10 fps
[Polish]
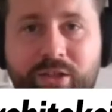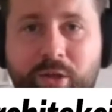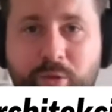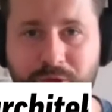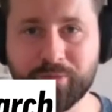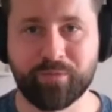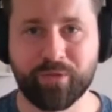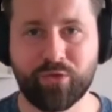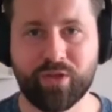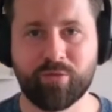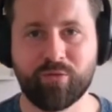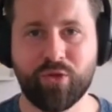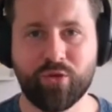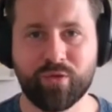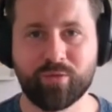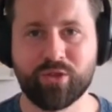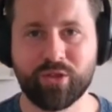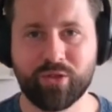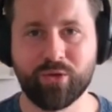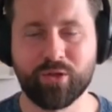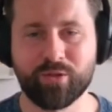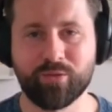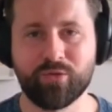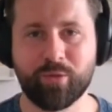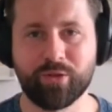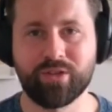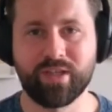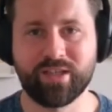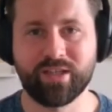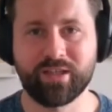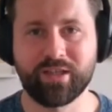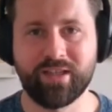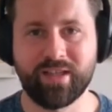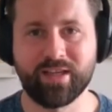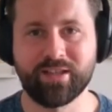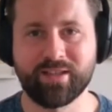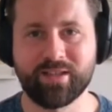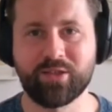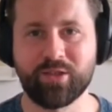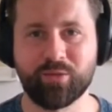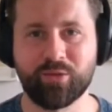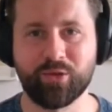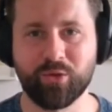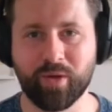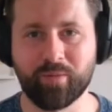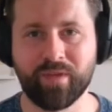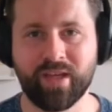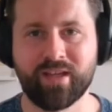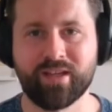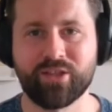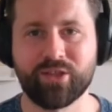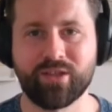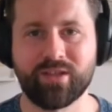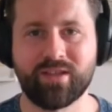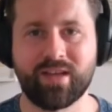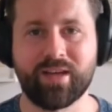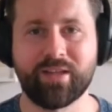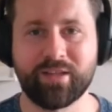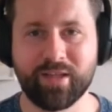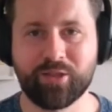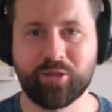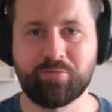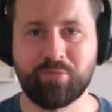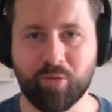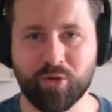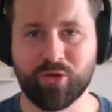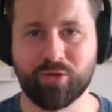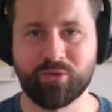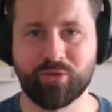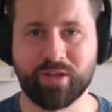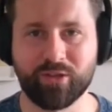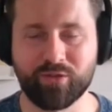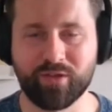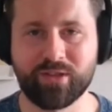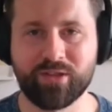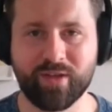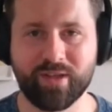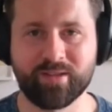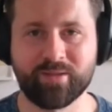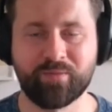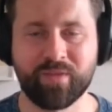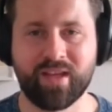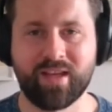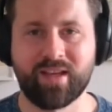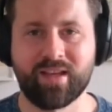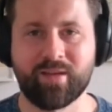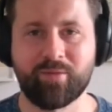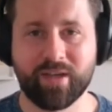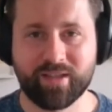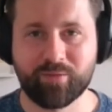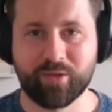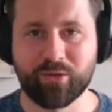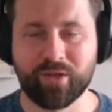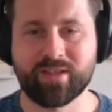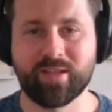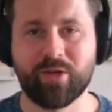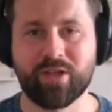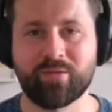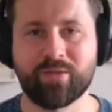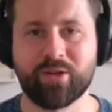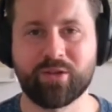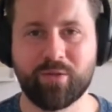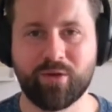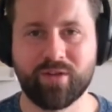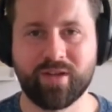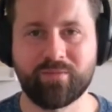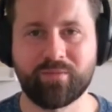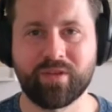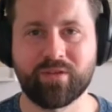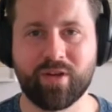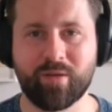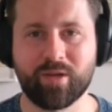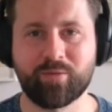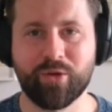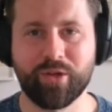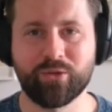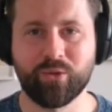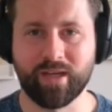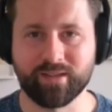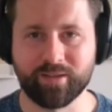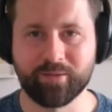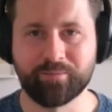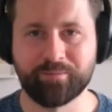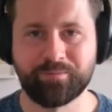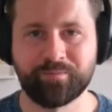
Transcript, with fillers: Dzień dobry. Witam w nowym cyklu rozmów pod jakże idealistycznym tytułem Czy architekci pomogą uratować świat? Bartek Paturej, zapraszam na rozmowę w ramach projektu Enter.